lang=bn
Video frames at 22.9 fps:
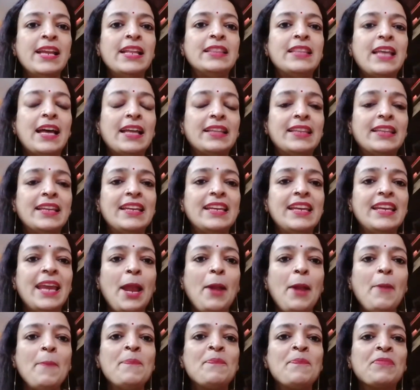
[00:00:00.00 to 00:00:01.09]
তাতে গিয়ে
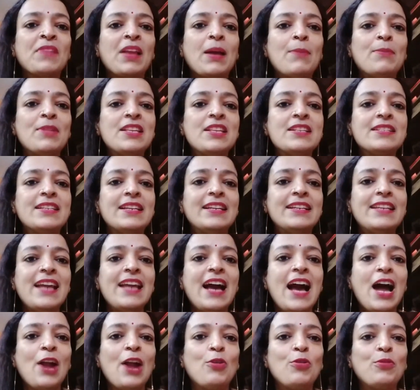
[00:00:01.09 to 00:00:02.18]
আমাদের স্কিনটা
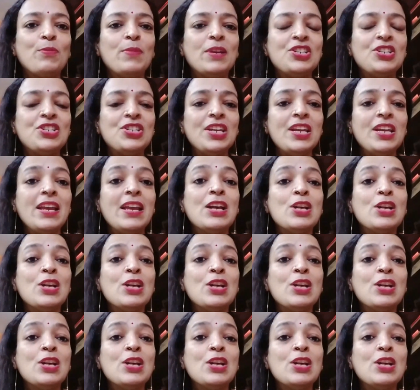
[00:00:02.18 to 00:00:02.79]
আরও বেশি